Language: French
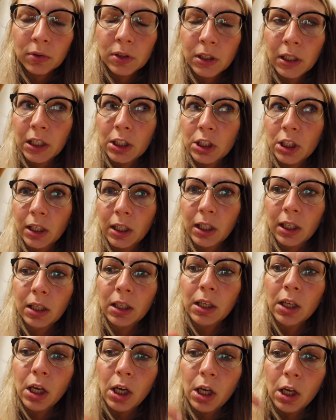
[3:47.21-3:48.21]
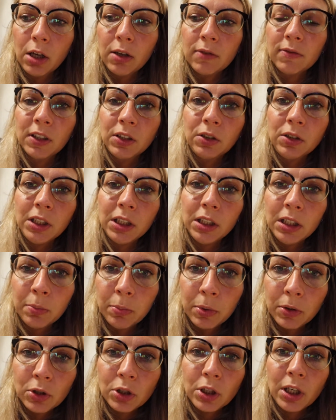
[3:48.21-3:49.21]
On dirait que chacun va donner des
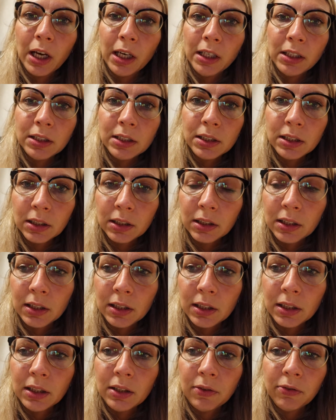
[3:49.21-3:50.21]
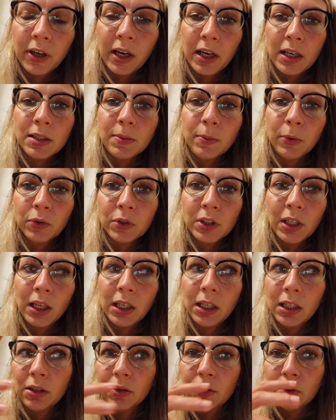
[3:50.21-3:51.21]
punchlines, dire des, phrases, mais on dirait
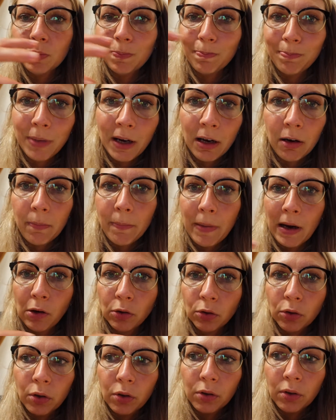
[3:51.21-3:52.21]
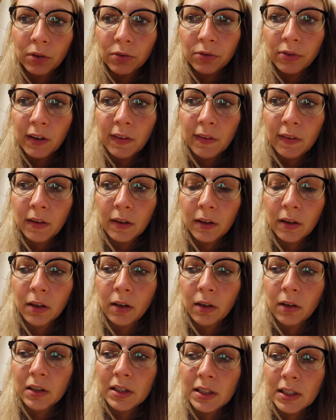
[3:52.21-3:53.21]
qu'ils ne parlent pas entre eux, en fait,
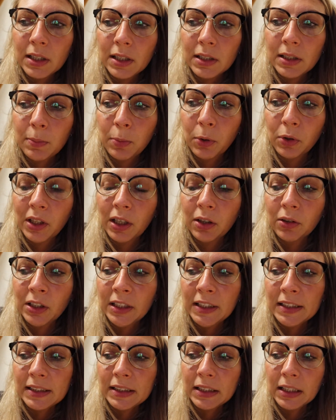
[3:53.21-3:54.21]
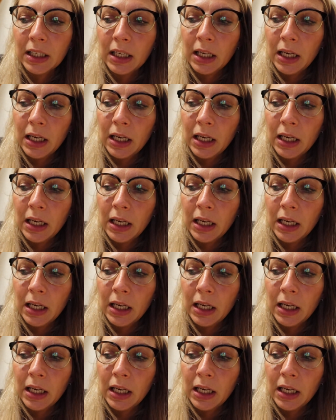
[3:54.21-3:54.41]
euh, ces, protagonistes.